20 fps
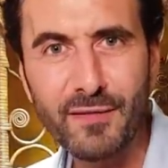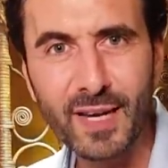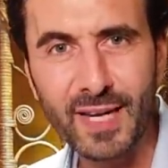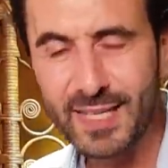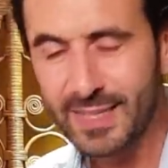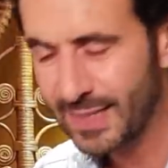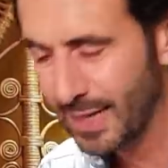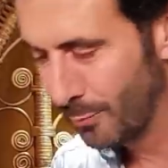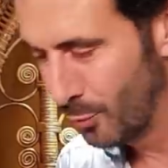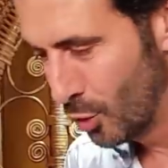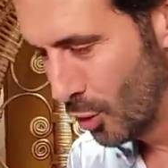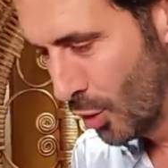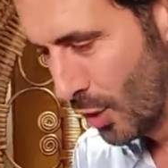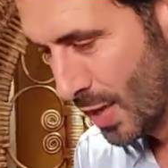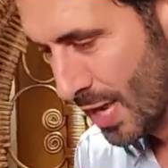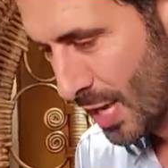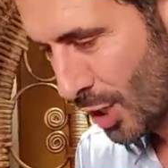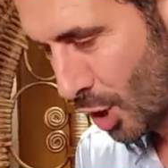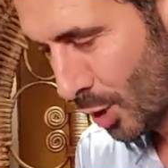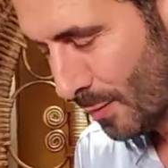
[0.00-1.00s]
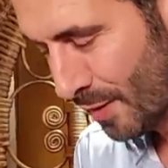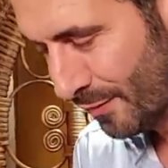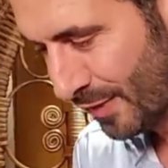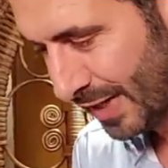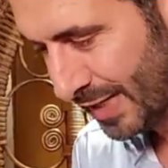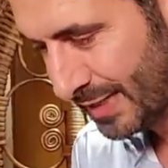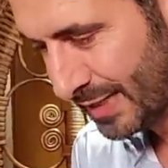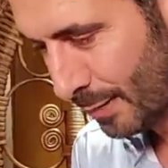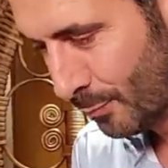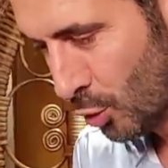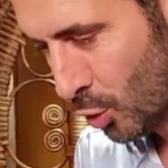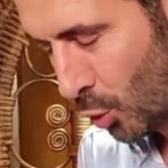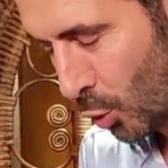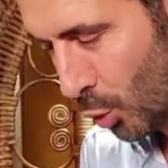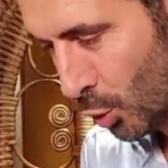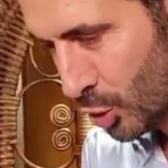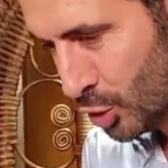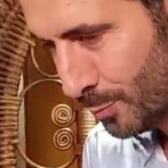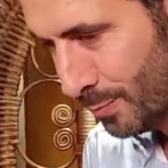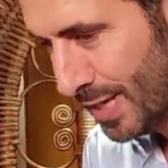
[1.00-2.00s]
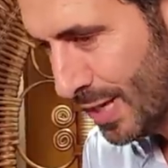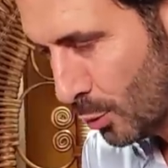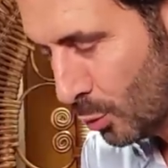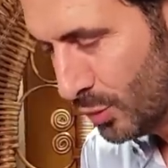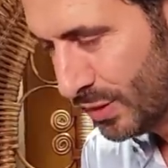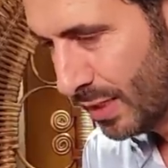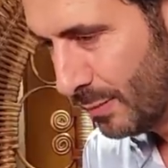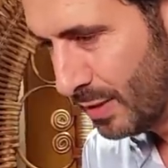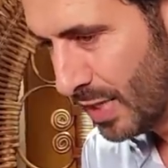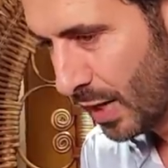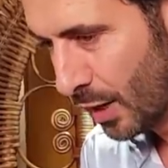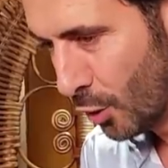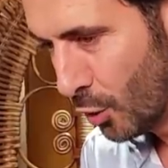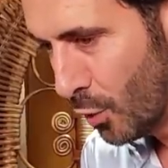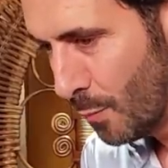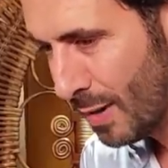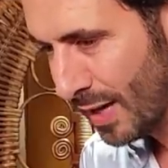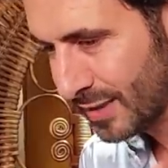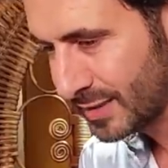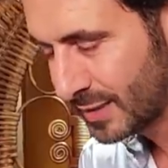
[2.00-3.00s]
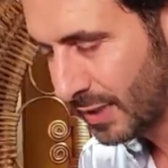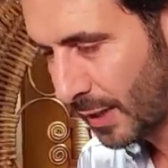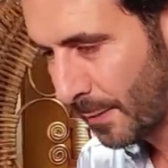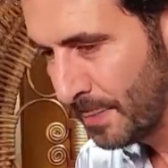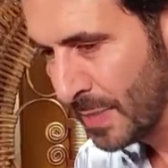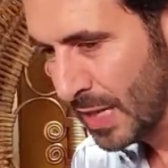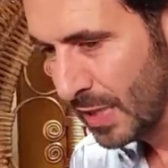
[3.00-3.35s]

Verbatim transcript: véritable, coach. Mais écoutez bien, le Barça